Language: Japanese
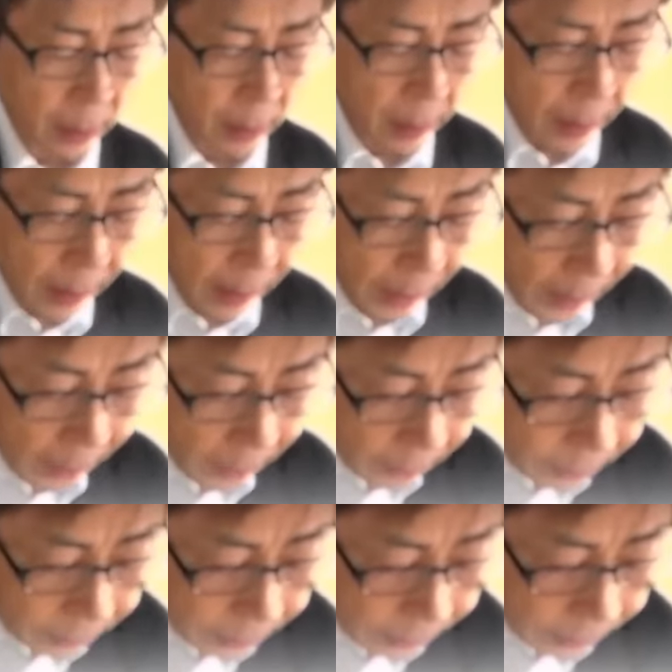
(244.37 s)
商売
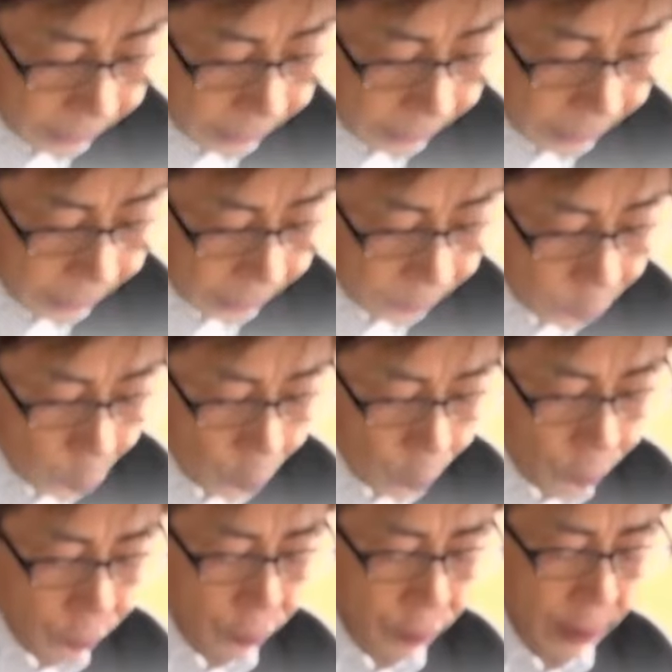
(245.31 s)
慣れしている
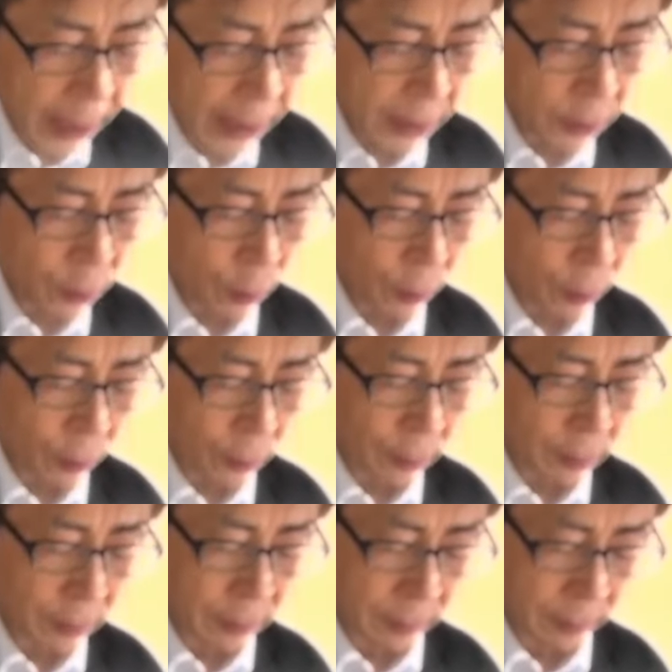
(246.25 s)
孫十郎は
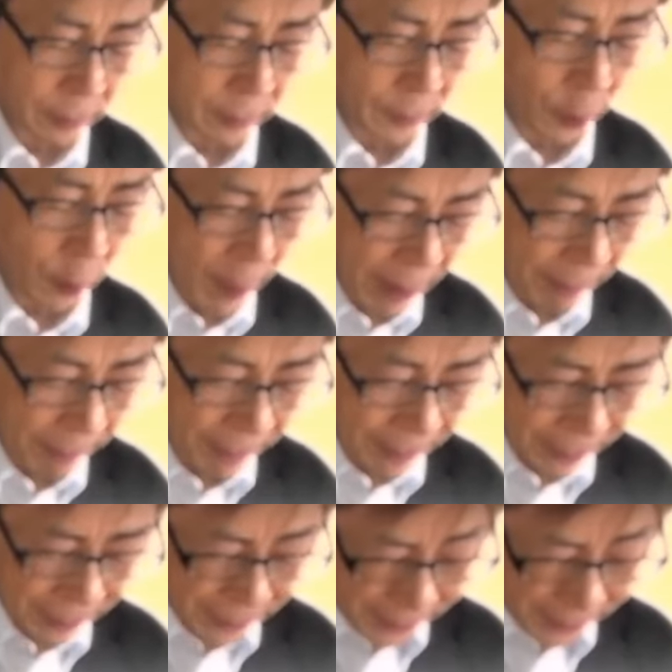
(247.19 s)
早くもそれを